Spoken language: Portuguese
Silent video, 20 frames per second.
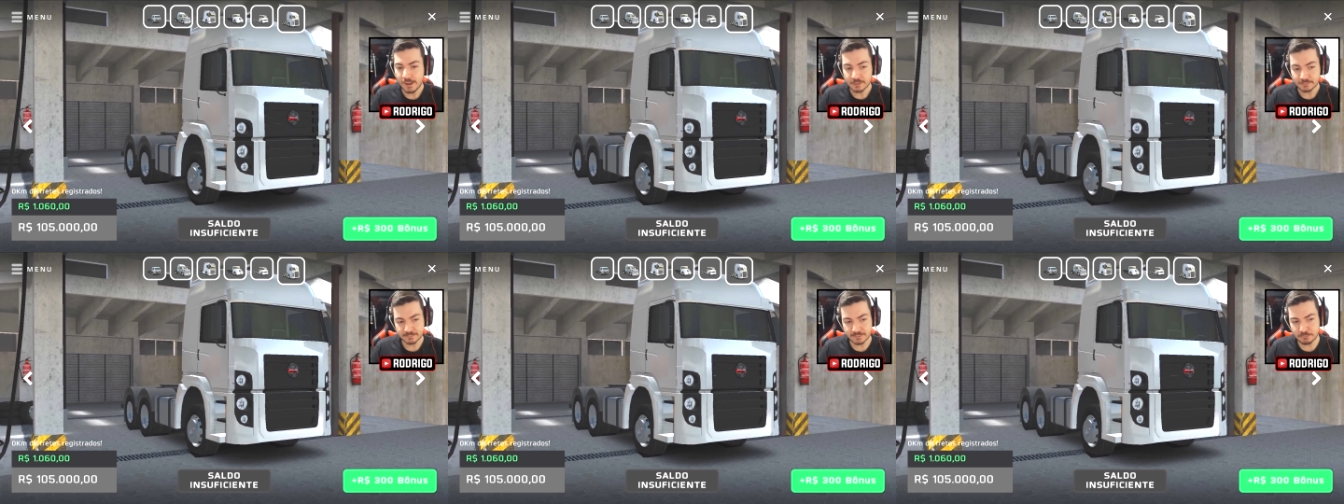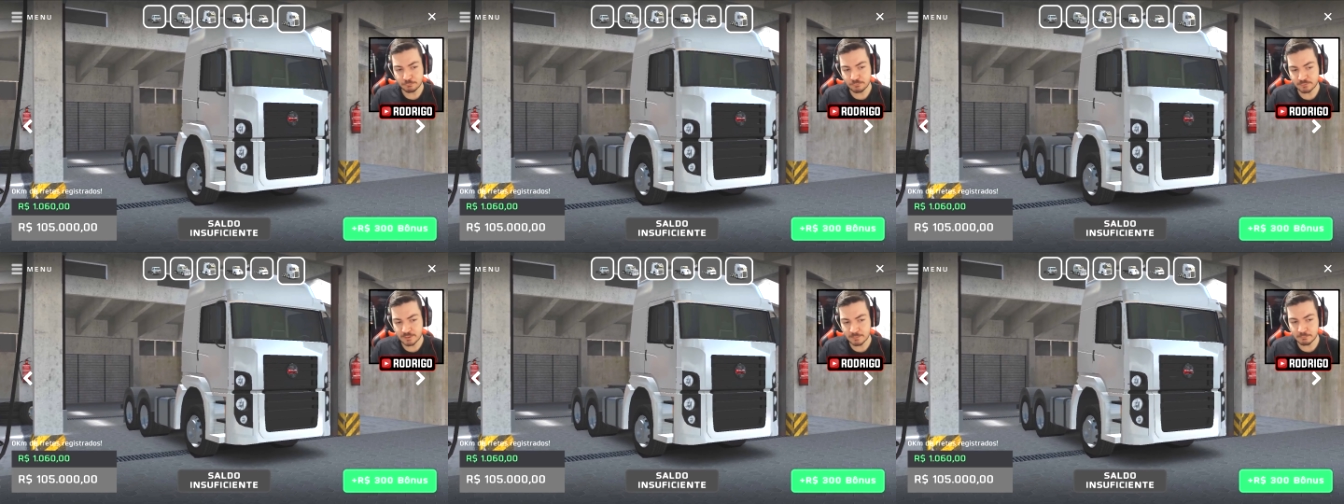Tem
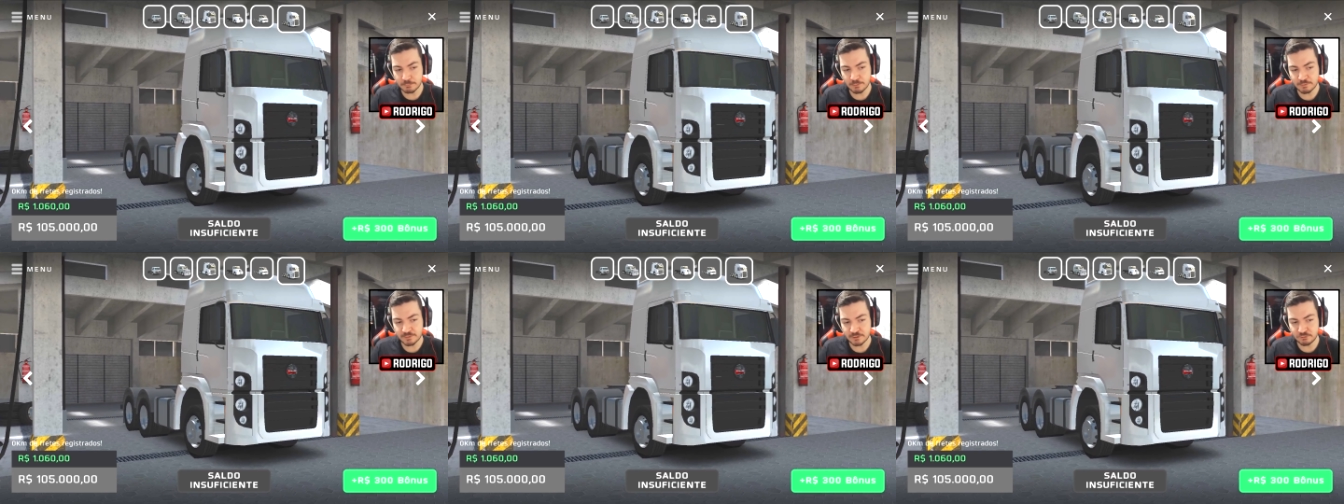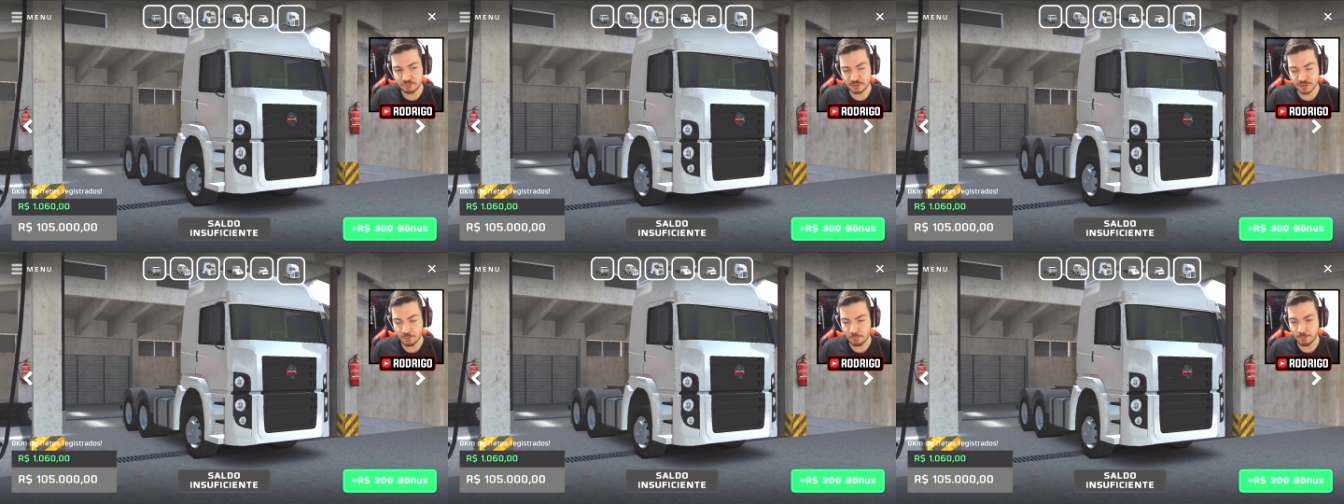os caminhões que a
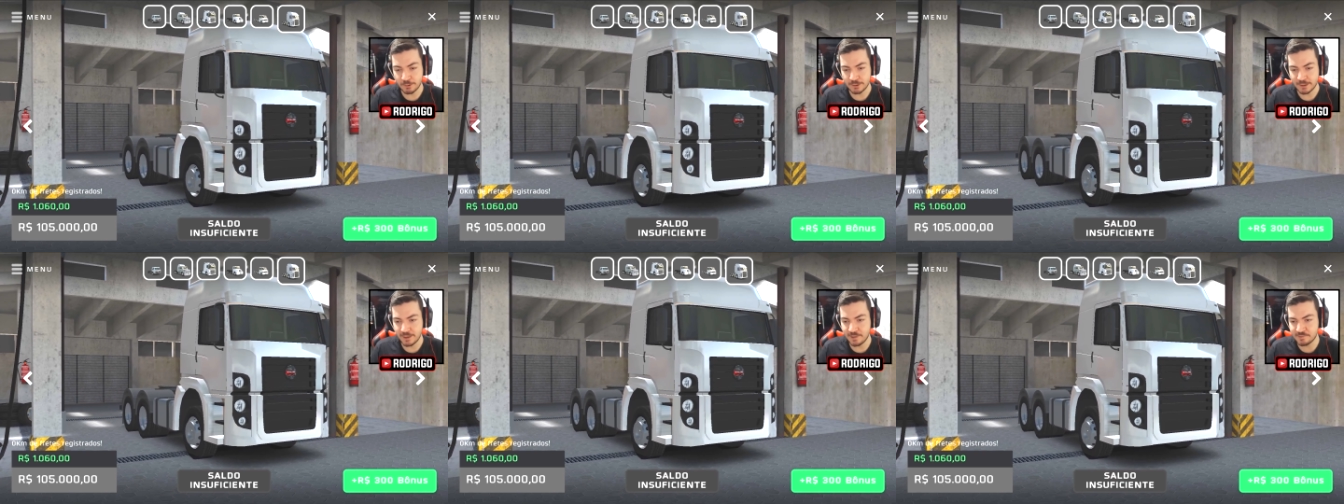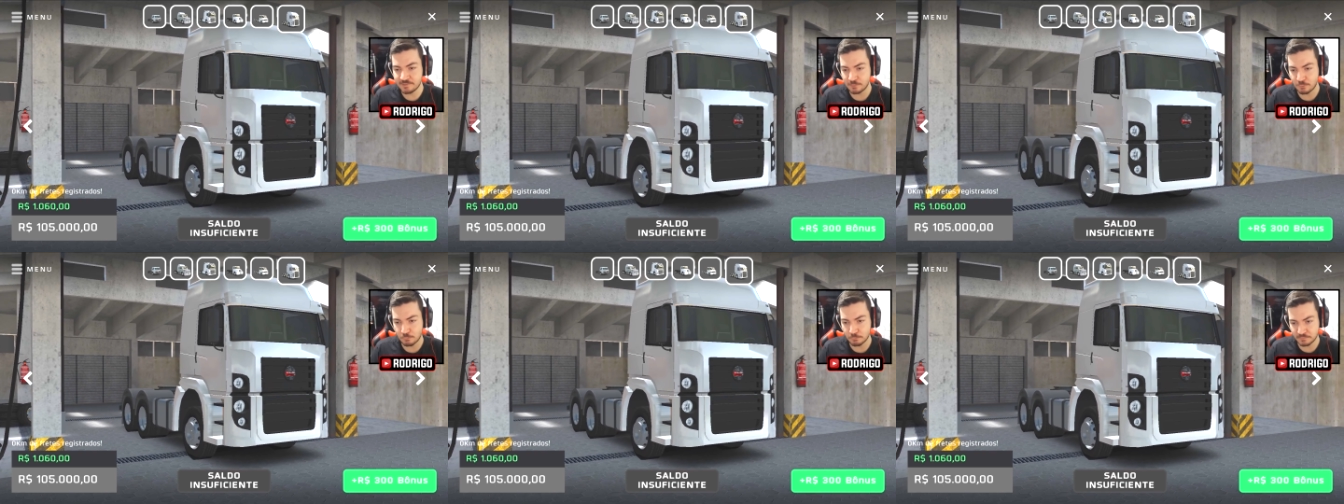gente já
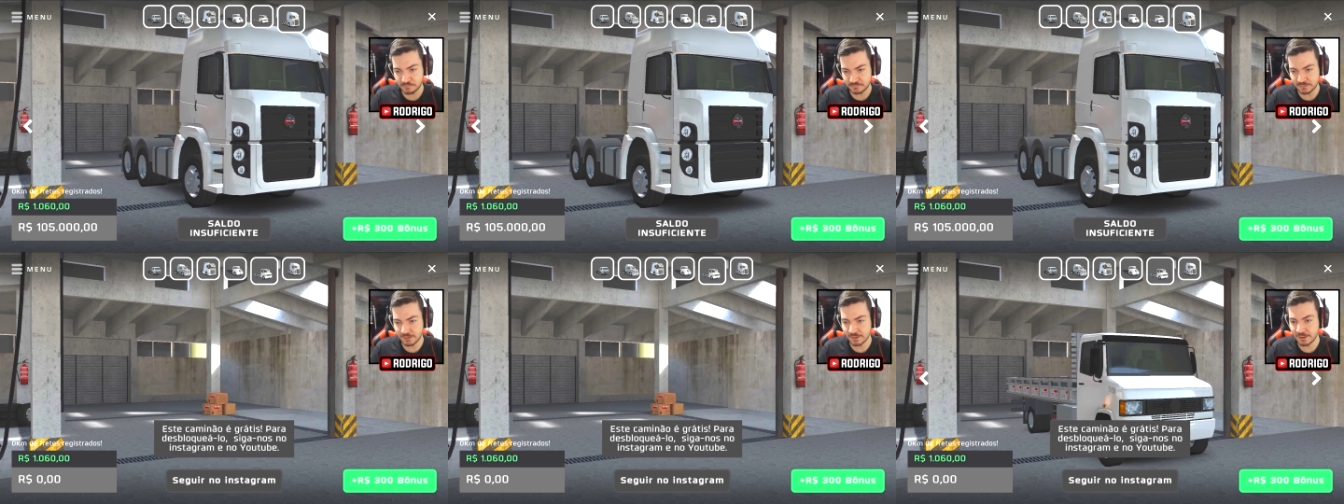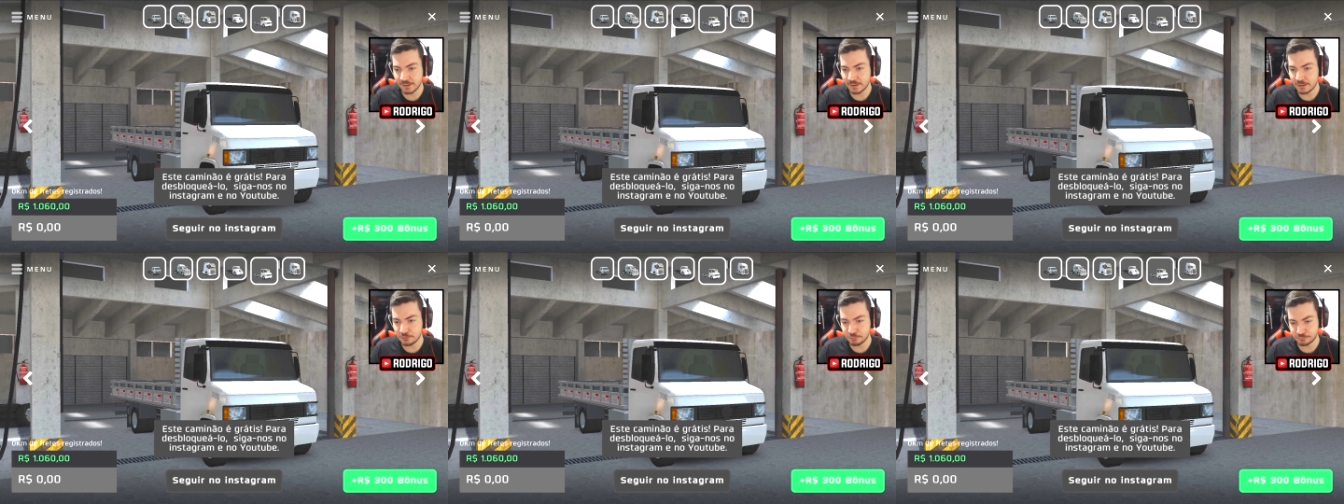conhece,
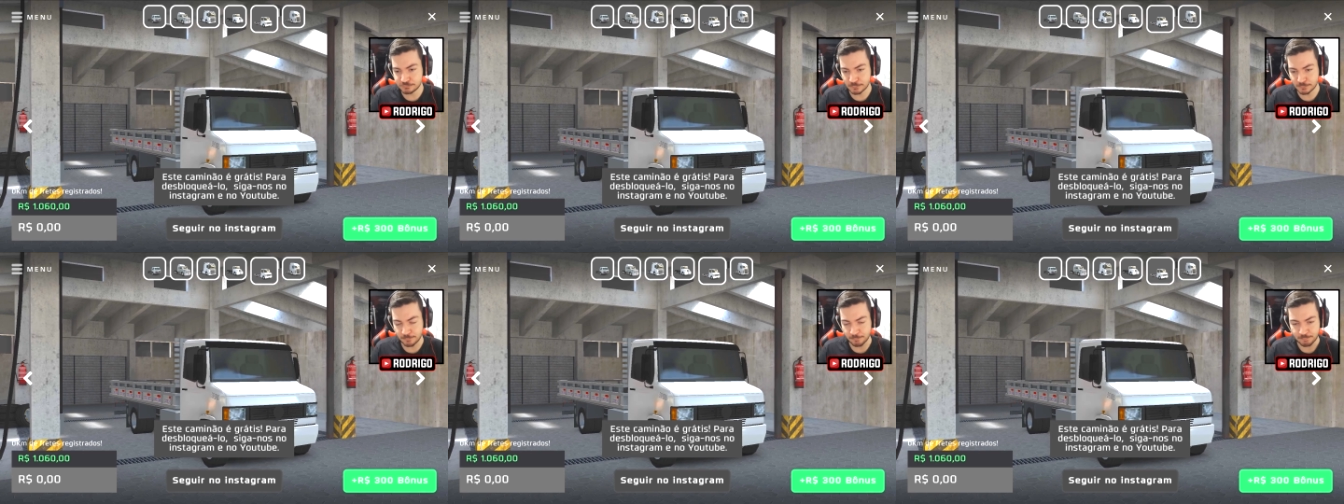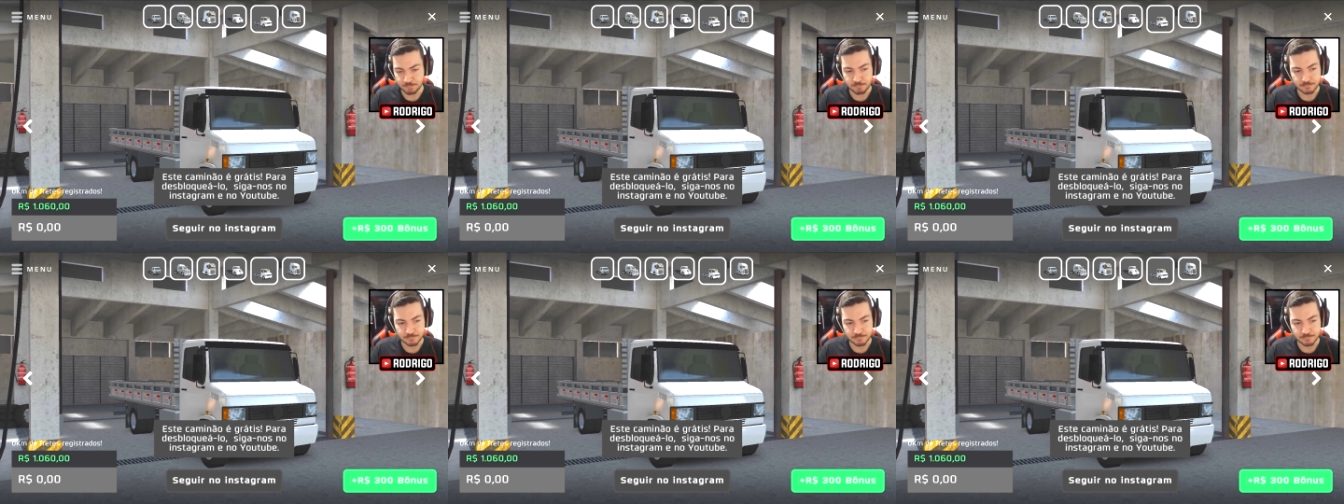Constellation,